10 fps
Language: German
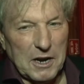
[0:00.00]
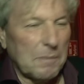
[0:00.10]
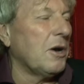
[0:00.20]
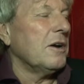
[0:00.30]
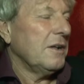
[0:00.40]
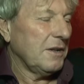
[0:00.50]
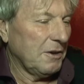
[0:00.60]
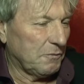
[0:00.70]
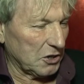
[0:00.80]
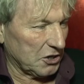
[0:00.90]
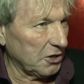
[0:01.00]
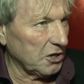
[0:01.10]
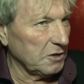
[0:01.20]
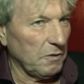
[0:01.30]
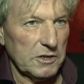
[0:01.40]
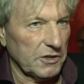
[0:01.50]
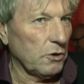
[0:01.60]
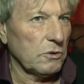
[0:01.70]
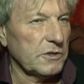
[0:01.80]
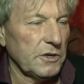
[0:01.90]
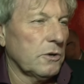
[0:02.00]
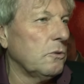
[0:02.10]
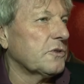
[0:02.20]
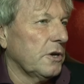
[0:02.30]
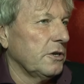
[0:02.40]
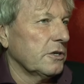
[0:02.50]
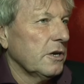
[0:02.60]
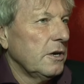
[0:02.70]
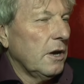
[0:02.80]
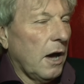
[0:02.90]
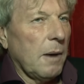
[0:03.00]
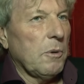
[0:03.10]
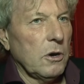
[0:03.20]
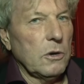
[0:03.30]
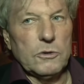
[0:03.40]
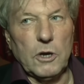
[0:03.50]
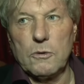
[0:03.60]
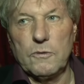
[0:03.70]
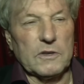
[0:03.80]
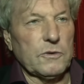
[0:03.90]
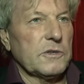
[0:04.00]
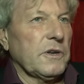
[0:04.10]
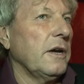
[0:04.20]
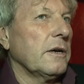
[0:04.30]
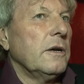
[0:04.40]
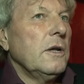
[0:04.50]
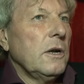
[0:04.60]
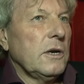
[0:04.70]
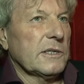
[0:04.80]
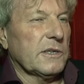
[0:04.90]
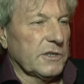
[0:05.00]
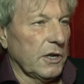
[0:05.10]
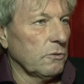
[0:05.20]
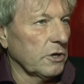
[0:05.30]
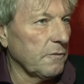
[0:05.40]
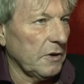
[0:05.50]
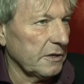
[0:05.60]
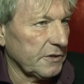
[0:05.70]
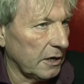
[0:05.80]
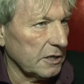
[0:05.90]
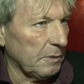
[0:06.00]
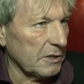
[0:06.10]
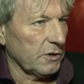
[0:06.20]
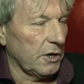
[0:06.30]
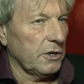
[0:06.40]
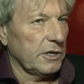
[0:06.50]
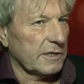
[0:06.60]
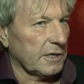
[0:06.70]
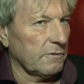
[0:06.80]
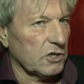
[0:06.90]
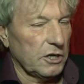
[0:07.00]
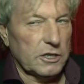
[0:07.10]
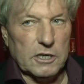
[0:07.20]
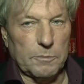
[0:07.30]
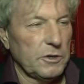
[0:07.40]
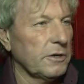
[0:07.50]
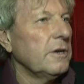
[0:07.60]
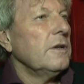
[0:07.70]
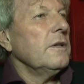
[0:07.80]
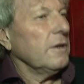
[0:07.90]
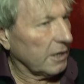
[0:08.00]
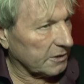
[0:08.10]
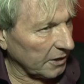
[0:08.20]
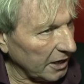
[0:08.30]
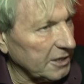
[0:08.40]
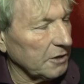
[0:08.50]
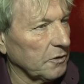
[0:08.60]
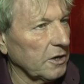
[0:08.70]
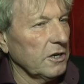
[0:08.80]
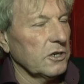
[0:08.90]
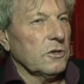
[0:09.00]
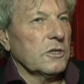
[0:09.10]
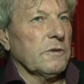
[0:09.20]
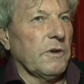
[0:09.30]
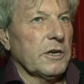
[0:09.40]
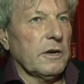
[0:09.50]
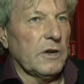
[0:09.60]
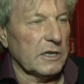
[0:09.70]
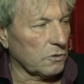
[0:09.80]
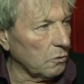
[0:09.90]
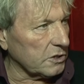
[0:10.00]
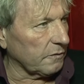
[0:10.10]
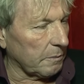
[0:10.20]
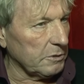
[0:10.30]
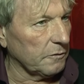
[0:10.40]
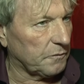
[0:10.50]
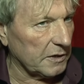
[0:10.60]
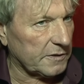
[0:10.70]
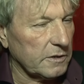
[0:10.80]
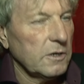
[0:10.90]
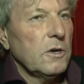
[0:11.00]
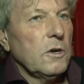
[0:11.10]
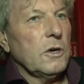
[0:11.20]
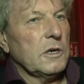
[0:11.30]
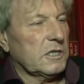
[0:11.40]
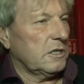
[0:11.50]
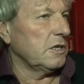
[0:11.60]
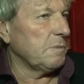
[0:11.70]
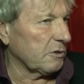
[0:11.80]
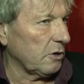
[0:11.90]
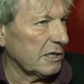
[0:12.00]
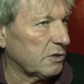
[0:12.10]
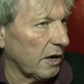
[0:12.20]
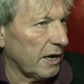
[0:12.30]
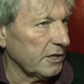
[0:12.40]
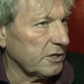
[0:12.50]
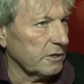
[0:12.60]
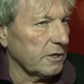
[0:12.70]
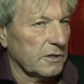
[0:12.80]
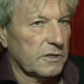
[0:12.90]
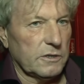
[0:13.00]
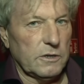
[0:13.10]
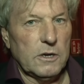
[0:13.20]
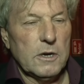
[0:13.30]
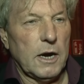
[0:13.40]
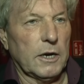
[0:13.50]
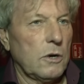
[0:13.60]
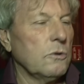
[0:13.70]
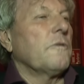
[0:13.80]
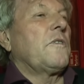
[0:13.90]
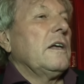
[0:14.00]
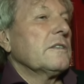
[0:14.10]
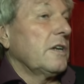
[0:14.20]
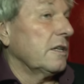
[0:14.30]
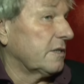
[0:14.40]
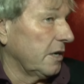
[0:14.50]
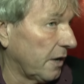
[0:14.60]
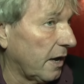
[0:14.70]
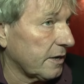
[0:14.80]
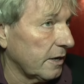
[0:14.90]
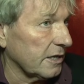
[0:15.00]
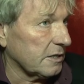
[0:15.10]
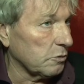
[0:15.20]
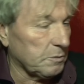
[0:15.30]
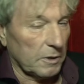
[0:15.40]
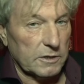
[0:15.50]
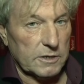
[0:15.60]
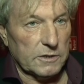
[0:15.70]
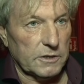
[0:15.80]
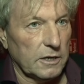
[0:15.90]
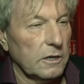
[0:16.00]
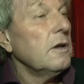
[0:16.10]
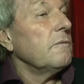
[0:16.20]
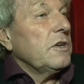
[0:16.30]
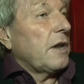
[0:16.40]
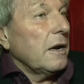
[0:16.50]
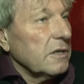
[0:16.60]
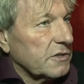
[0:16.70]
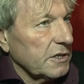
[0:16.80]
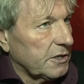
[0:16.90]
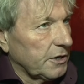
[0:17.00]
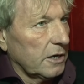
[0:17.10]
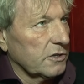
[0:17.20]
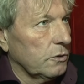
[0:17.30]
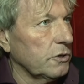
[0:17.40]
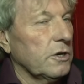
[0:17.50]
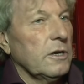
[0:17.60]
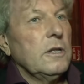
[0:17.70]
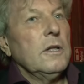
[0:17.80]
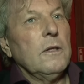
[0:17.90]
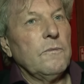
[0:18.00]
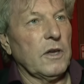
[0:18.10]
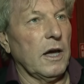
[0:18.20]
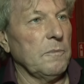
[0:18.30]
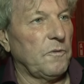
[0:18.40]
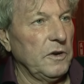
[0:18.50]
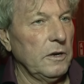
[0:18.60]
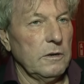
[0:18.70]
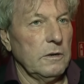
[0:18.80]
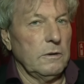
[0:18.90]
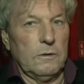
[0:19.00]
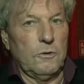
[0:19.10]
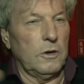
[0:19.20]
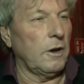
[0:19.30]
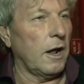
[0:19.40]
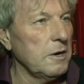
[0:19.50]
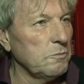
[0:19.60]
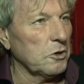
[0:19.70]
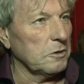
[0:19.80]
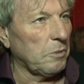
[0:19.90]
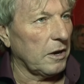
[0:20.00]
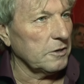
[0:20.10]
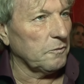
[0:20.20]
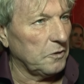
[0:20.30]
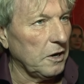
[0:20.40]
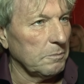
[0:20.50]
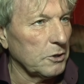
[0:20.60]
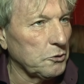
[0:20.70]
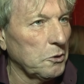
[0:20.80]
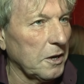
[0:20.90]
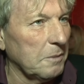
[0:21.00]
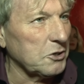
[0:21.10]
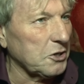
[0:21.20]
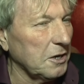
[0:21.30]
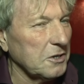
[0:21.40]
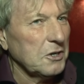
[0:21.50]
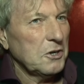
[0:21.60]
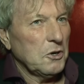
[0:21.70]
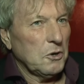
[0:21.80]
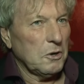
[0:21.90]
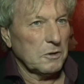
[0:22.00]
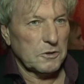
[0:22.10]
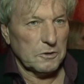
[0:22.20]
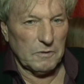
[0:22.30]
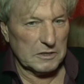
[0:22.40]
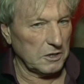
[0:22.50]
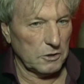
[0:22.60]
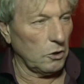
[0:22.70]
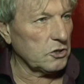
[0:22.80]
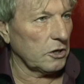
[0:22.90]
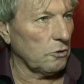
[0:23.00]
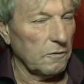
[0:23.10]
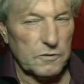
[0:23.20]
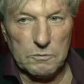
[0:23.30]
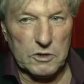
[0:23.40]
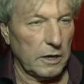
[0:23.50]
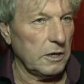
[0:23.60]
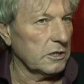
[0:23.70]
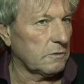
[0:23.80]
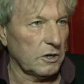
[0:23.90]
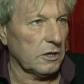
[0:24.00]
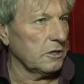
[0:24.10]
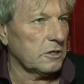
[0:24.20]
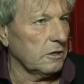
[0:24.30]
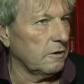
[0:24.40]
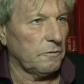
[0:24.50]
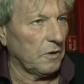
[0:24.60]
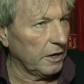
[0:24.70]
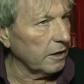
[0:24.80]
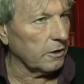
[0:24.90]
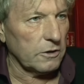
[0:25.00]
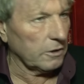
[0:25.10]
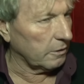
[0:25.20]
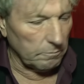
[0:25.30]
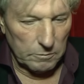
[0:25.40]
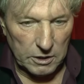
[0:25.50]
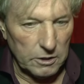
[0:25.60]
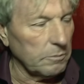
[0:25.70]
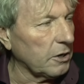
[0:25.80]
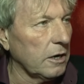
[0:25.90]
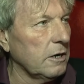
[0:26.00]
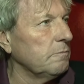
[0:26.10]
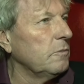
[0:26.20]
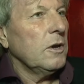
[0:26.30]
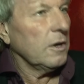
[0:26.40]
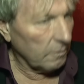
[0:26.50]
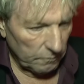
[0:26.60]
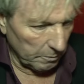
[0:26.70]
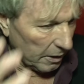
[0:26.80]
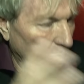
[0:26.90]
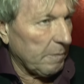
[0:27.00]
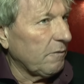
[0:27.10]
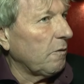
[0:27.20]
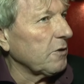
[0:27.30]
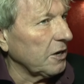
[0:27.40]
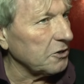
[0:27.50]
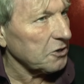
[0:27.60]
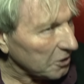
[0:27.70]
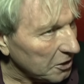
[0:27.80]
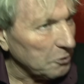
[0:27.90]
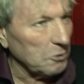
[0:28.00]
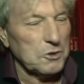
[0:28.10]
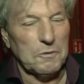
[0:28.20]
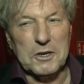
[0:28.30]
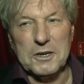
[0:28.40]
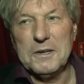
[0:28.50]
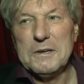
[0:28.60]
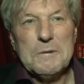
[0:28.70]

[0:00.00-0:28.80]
Aber verständlich, weil die Sendung ist ja großartig. Aber ja gut, was soll ich sagen? Letzte Sendung, irgendwann ist alles mal zu Ende. Jetzt hat er wahrscheinlich kapiert, es reicht jetzt wirklich und so weiter. War das große Familienfest ist nicht mehr so leicht zu erreichen. Das äh, analoge Fernsehen hat sehr nachgelassen, muss man ganz klar sagen. Wie alles. Es geht alles runter. Wir haben viele in allen möglichen Bereichen, viele Amateure am Start. Und äh, was hier in Deutschland läuft zum Teil ist wirklich äh, verheerend. In Medien mit allem. Vom RBB wollen wir gar nicht reden und so weiter.